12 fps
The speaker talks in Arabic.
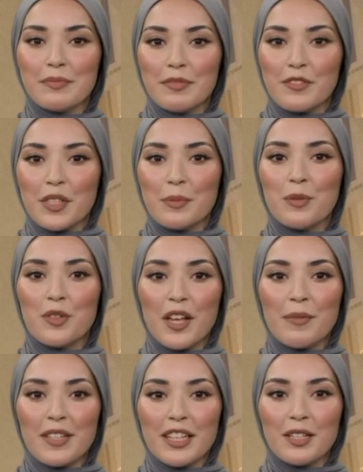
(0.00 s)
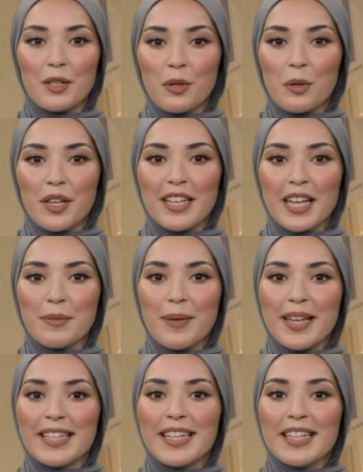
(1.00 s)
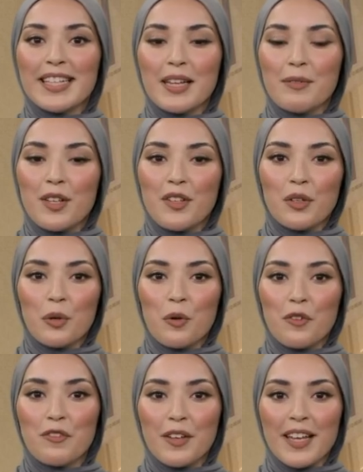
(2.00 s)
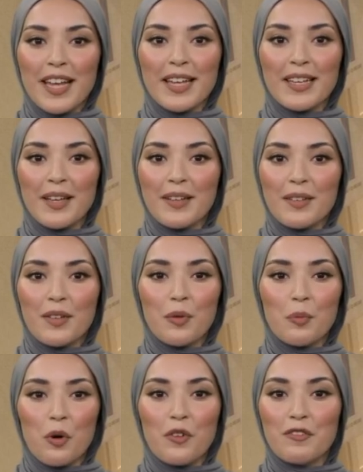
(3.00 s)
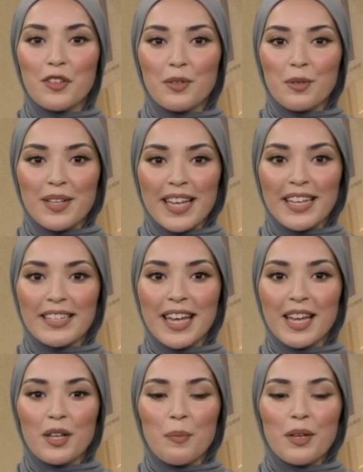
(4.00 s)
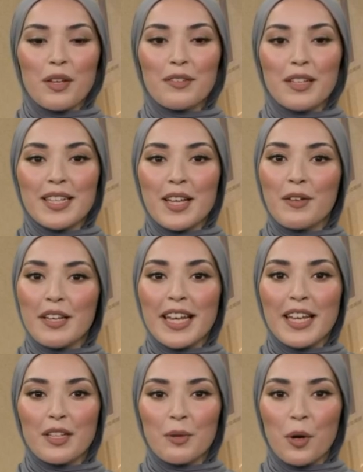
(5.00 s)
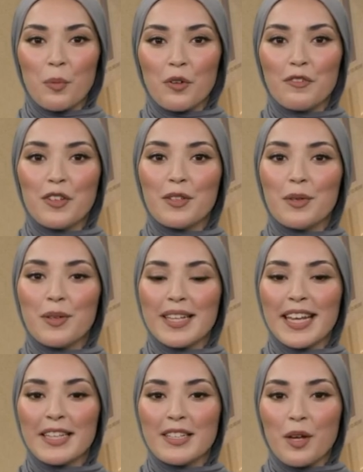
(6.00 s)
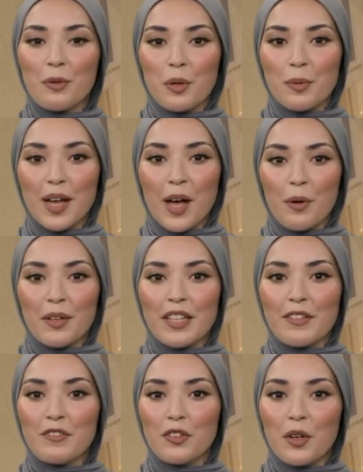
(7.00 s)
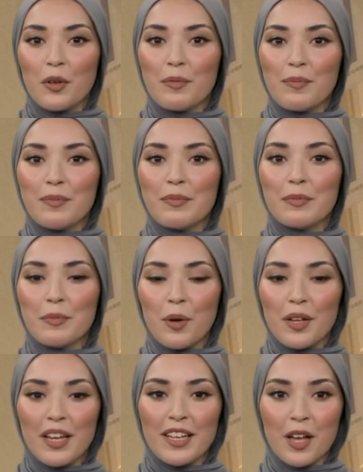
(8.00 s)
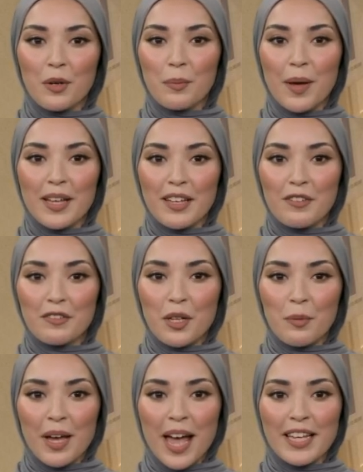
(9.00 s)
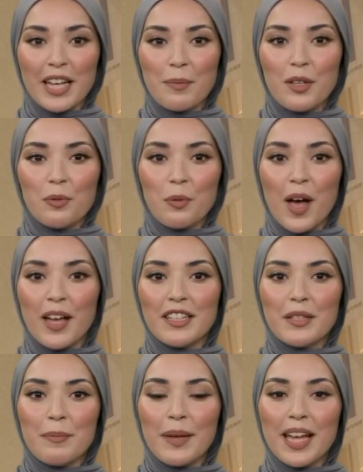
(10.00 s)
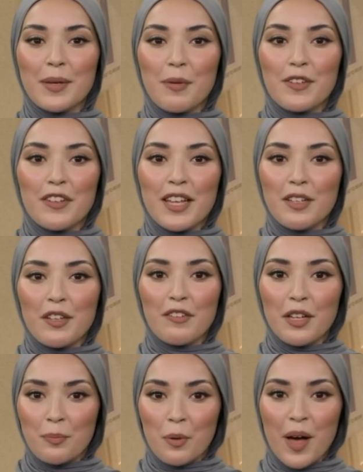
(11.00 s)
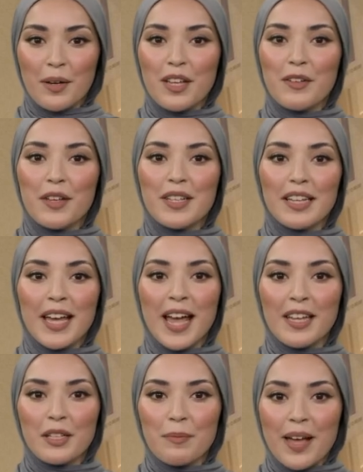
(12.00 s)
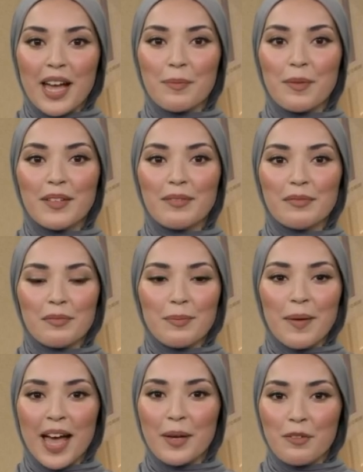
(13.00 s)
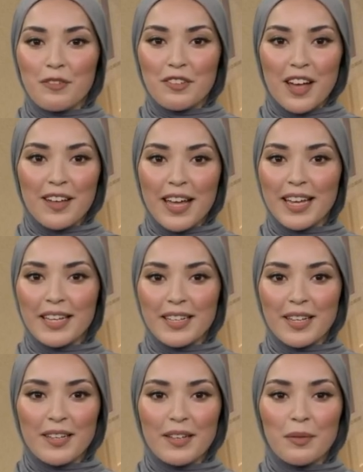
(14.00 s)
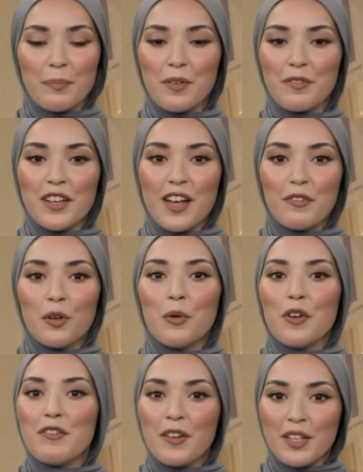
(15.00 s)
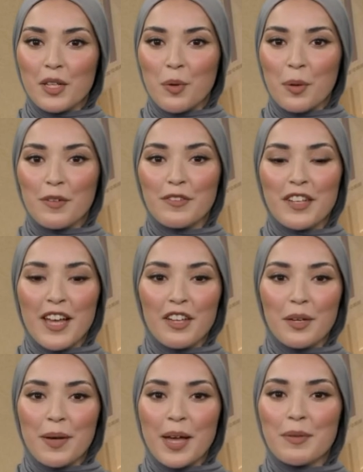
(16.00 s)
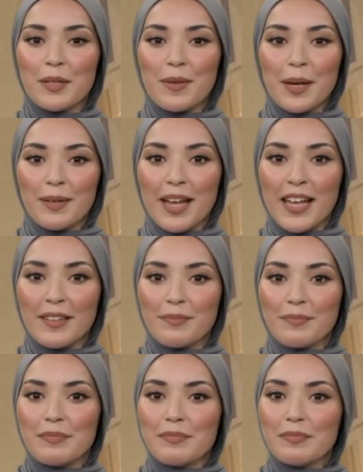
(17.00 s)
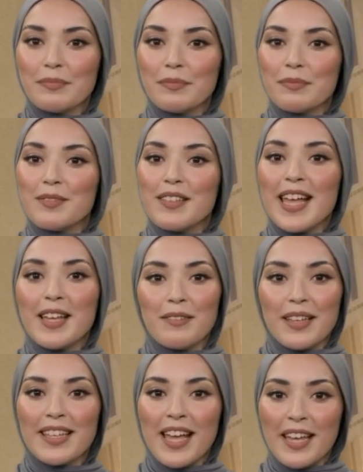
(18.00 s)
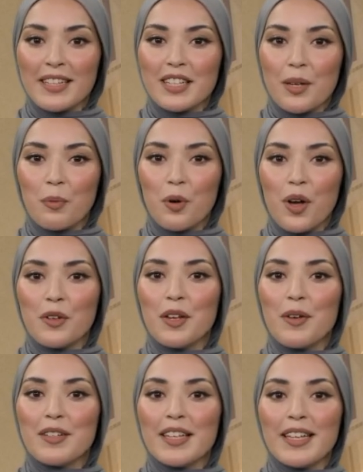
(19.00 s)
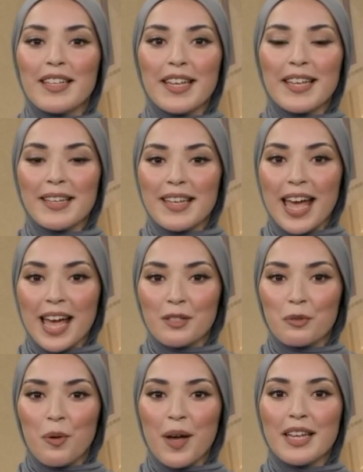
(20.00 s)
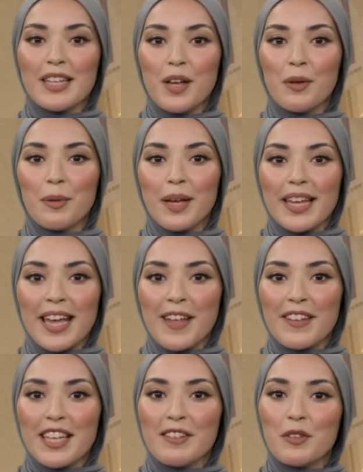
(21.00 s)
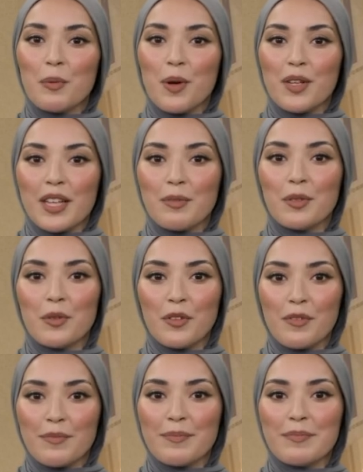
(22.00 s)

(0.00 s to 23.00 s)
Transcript: بمجرد دخولك المنزل ستجد غرفتين، غرفة سنتانو الاقتصادية وغرفة سنتودو كاوردن فيو، وكلاهما تحتوي على مجموعة من المفاتيح المعلقة على الباب، مع مفتاحين، مفتاح الغرفة ومفتاح باب المبنى. تأكد عند مغادرتك أن تعيدهم إلى حيث وجدتهم.